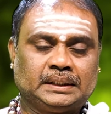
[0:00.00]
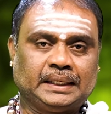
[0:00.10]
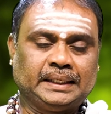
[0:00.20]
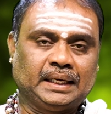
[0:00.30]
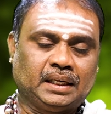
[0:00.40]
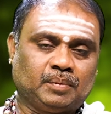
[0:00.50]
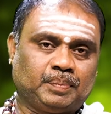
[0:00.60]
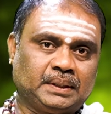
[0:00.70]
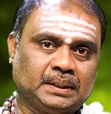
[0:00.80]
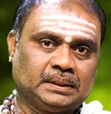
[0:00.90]

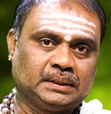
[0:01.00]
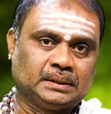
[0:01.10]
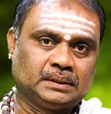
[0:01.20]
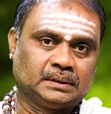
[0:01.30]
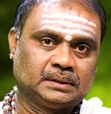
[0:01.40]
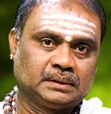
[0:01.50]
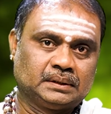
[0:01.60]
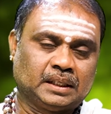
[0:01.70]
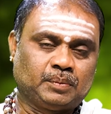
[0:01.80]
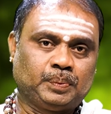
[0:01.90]
சனியாகப்பட்டது
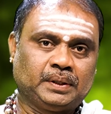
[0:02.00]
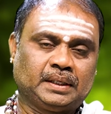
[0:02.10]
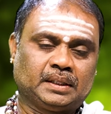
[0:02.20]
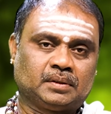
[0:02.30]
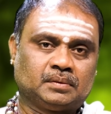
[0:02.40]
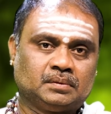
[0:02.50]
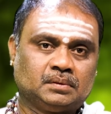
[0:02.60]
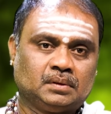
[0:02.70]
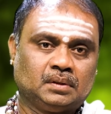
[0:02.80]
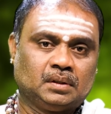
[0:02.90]
நட்பு கிரகம்
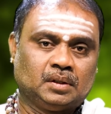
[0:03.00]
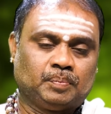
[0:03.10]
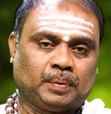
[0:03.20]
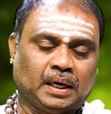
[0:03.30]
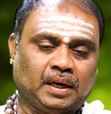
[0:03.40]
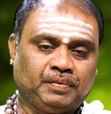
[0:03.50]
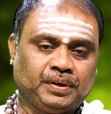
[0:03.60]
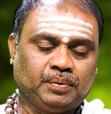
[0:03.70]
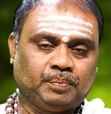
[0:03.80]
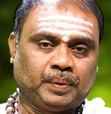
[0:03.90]

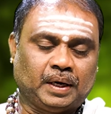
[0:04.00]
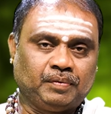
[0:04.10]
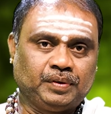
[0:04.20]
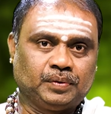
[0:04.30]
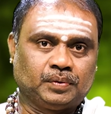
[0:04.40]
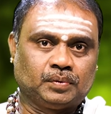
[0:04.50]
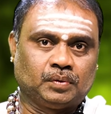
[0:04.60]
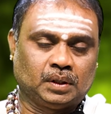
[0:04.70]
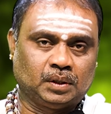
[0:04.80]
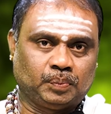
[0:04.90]
பாவியும் பாவியும்
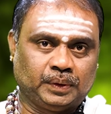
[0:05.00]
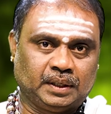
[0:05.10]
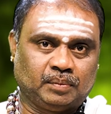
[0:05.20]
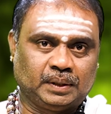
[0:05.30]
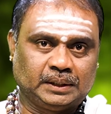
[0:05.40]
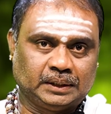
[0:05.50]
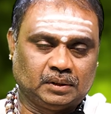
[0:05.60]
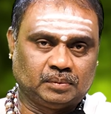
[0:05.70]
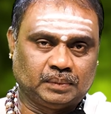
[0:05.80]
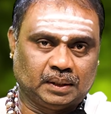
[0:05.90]
உங்களுக்கு புரிகிற மாதிரி
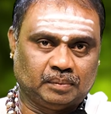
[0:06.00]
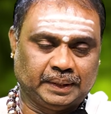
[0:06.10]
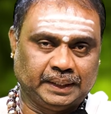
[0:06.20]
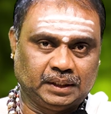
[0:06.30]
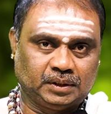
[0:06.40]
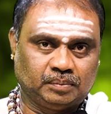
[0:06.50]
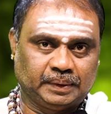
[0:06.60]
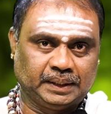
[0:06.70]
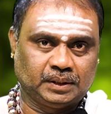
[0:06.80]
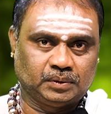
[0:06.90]
சொல்லணும்னா மைனஸும்
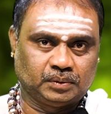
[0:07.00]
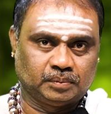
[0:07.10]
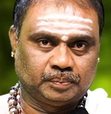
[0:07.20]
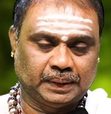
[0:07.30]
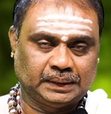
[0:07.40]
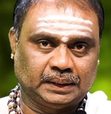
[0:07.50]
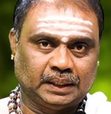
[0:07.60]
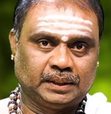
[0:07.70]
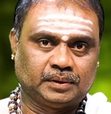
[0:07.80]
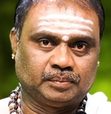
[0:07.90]
மைனஸும் ப்ளஸ்
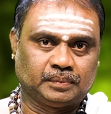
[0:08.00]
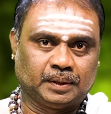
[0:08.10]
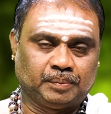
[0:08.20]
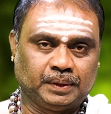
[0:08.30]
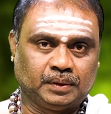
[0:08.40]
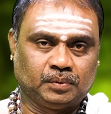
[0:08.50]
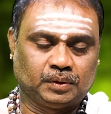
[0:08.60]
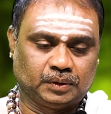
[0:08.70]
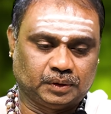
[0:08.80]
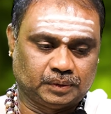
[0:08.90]
ஆயிரும் அப்படின்னு ஒரு
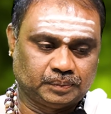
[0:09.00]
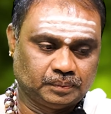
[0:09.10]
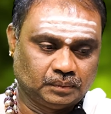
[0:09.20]
யோகம்